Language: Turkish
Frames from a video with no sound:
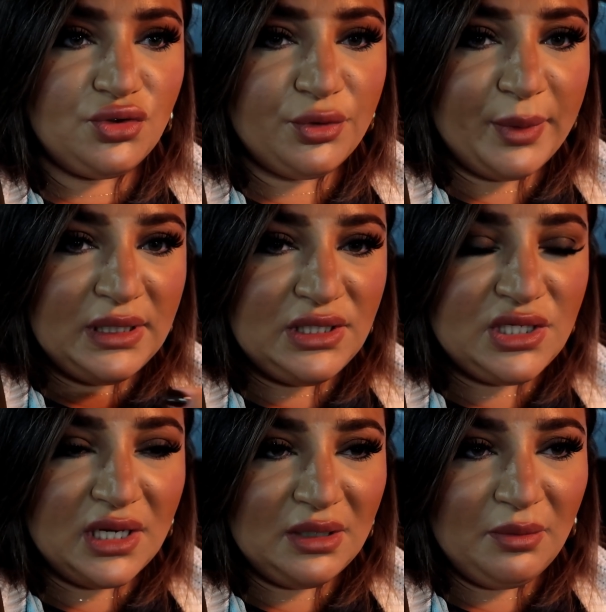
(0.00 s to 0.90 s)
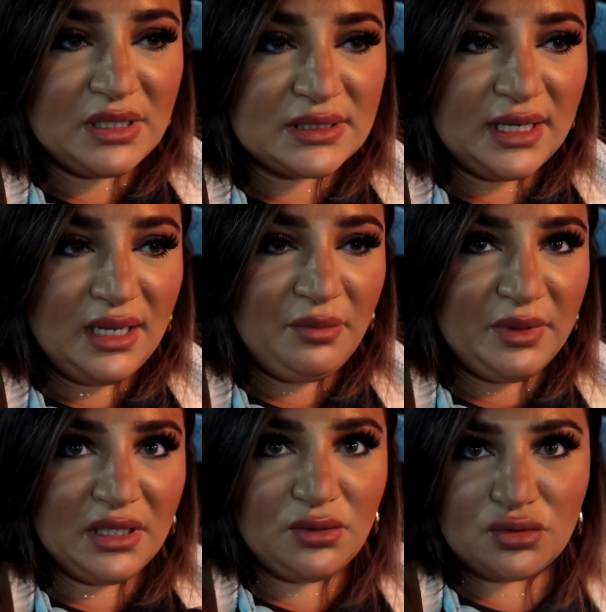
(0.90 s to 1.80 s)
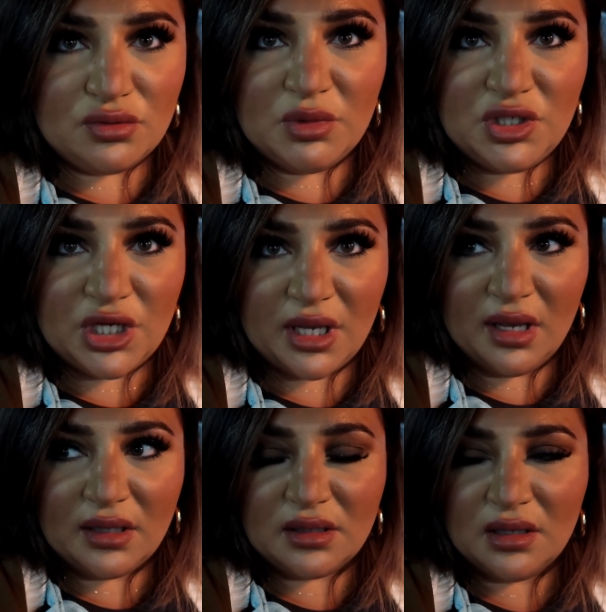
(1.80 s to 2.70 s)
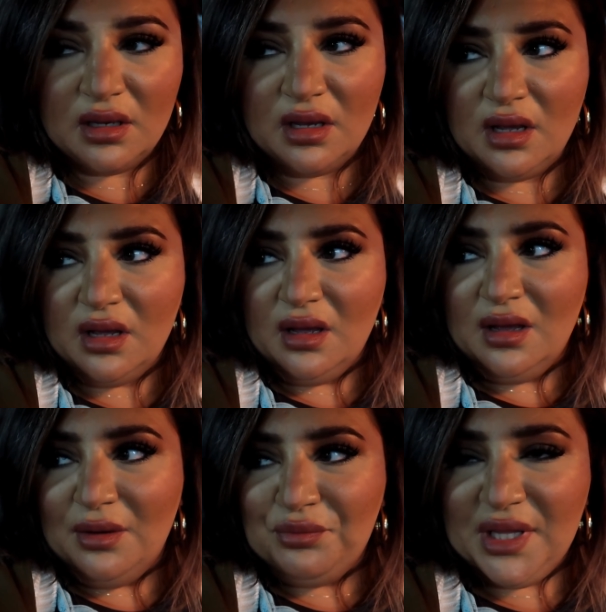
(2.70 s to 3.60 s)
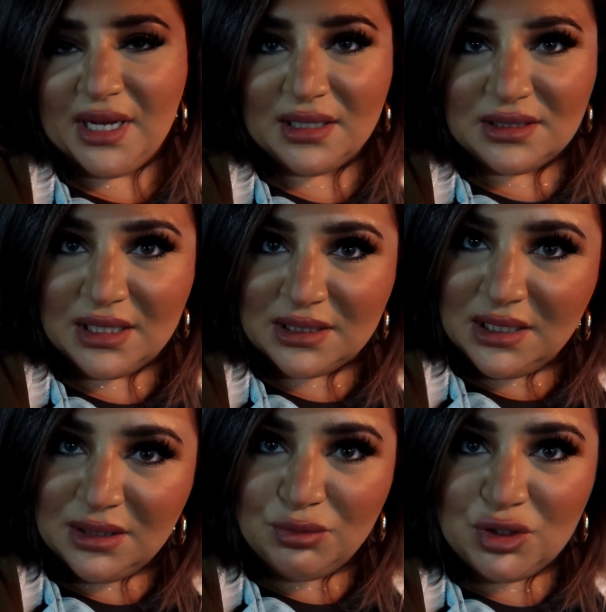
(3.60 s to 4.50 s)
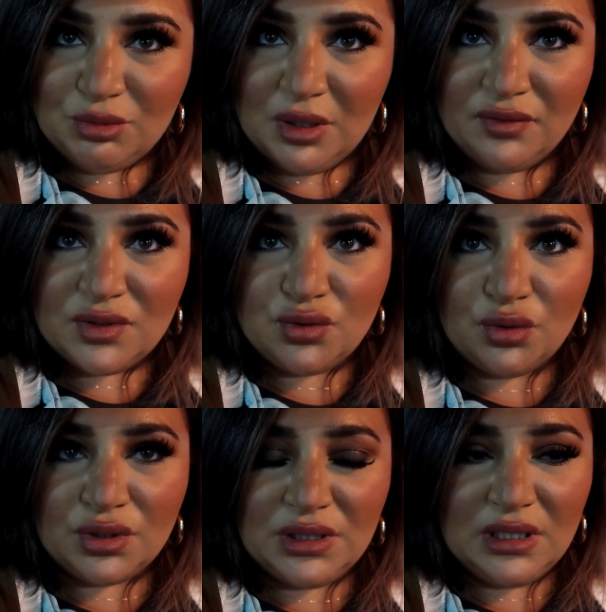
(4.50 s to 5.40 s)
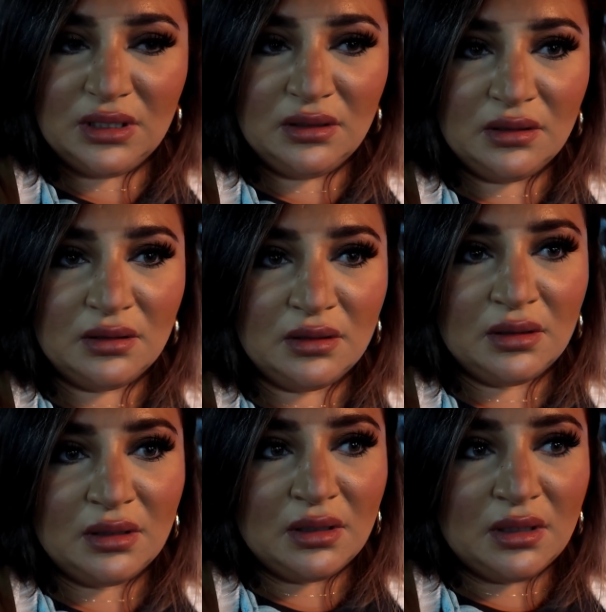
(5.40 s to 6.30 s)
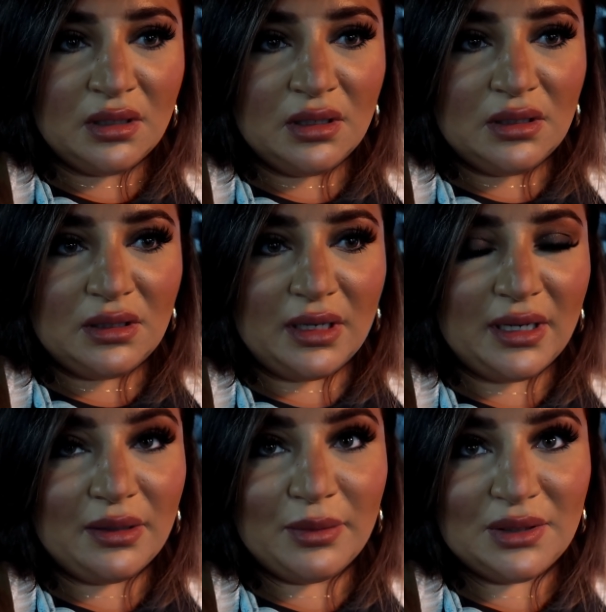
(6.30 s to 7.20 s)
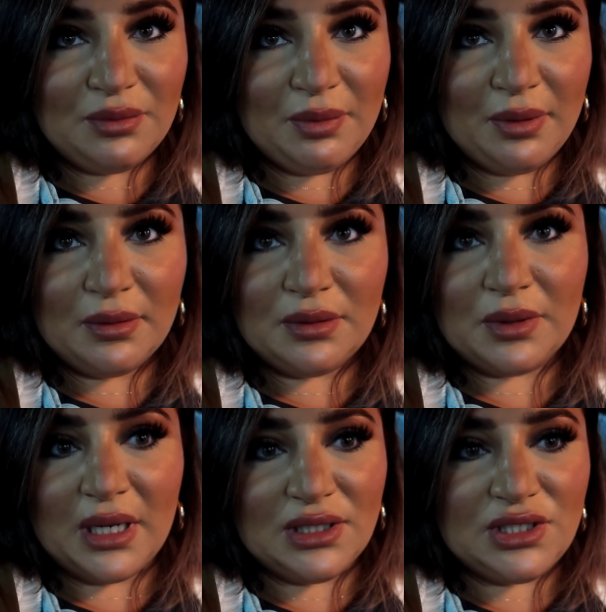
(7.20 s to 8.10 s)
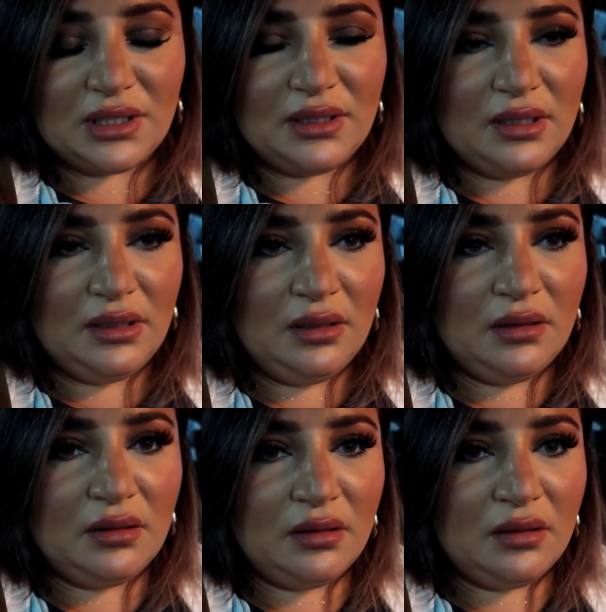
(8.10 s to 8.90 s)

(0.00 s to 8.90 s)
Çünkü ben içeride maskeyle bir de üstümde ceket. Bir de kat kat giyinmişim hava soğuk diye. Dayanamadım yapamadım gerçekten.